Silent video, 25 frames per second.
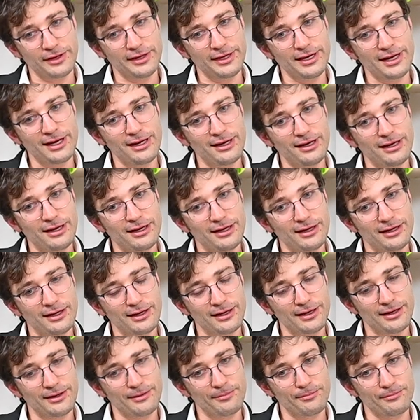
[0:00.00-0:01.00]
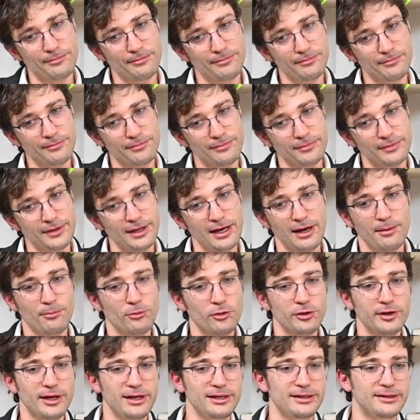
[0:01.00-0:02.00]
nel, ehm, nella
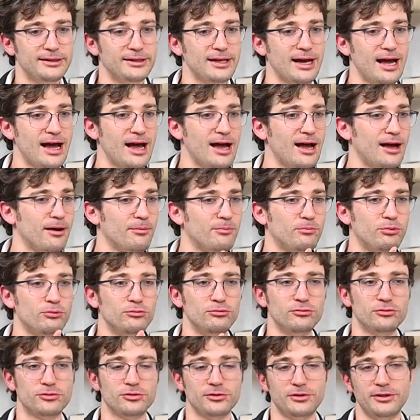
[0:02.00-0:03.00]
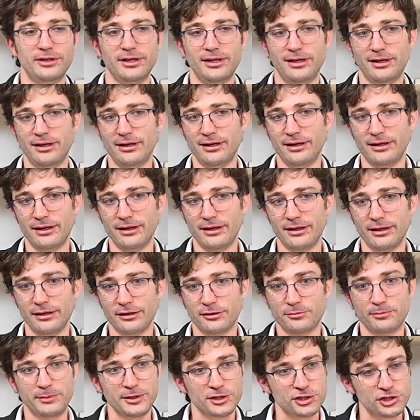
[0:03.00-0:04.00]
modalità appunto del,
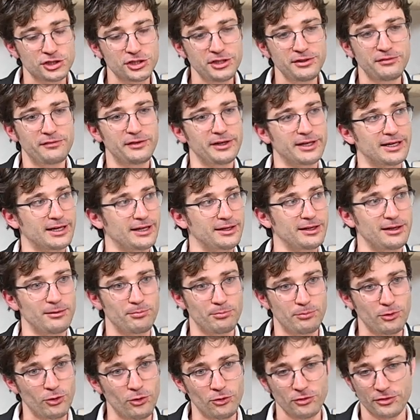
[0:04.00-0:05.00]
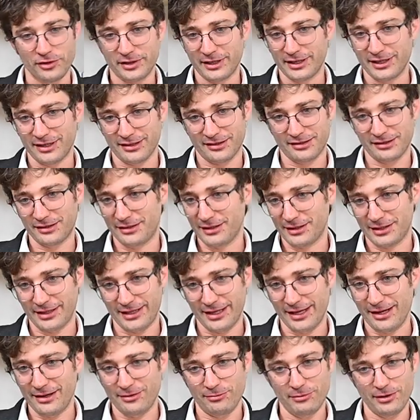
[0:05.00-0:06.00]
specifica del podcast,
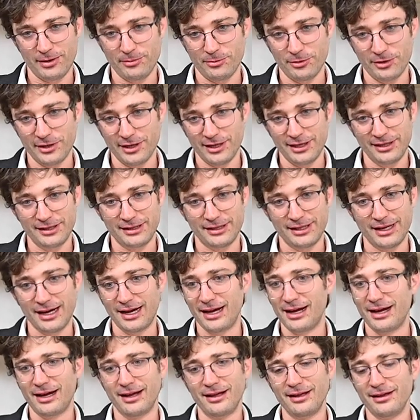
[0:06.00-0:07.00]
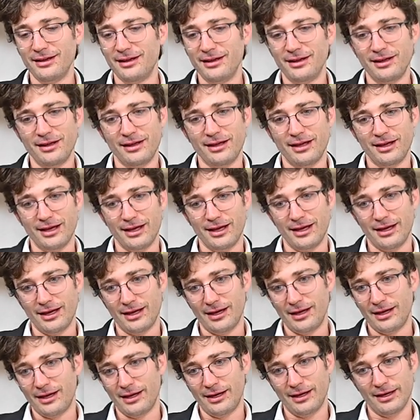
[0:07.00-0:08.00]
che è una modalità
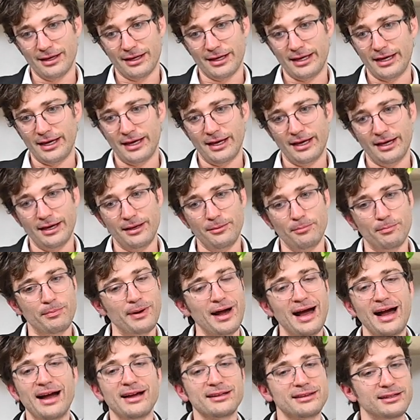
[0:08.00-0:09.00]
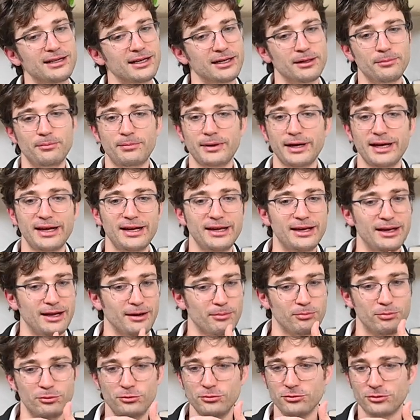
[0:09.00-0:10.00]
eh, che in parte riprende
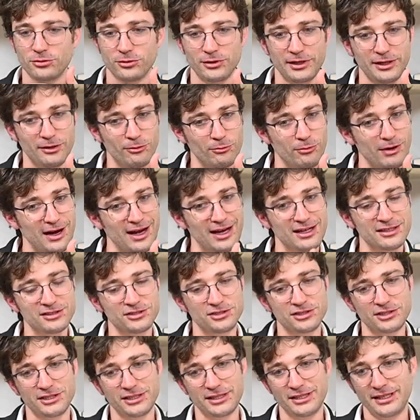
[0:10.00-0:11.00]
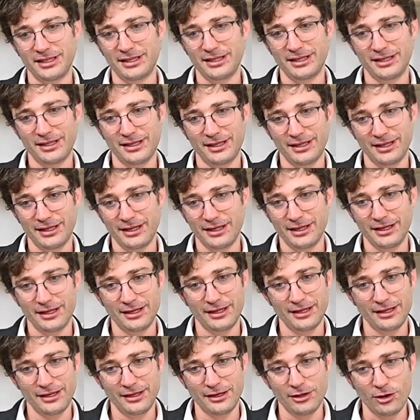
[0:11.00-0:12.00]
appunto
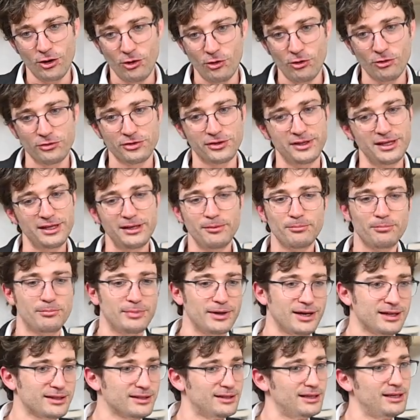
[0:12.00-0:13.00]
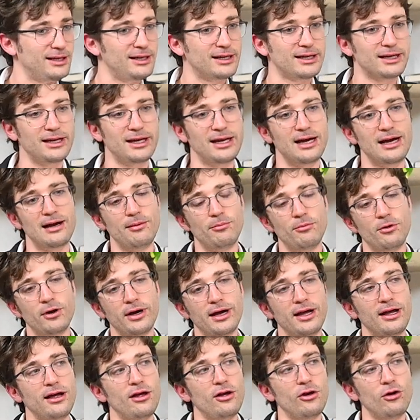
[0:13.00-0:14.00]
linguaggi noti, in parte li
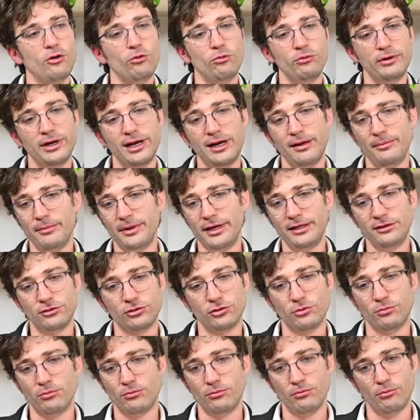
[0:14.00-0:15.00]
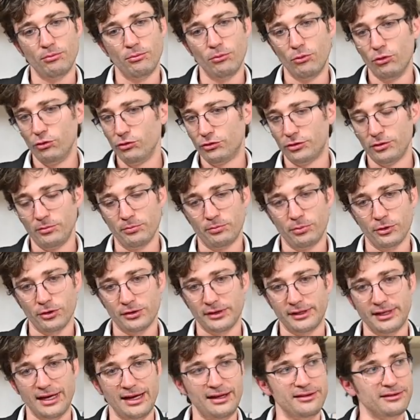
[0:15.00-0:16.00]
rielabora, un elemento molto
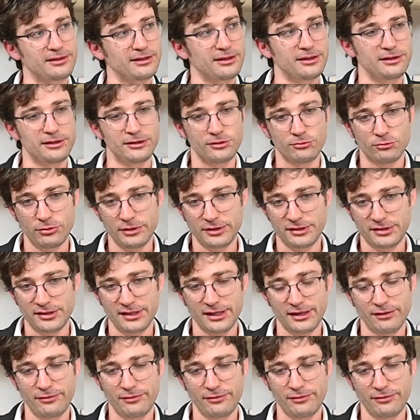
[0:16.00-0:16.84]
importante di cui si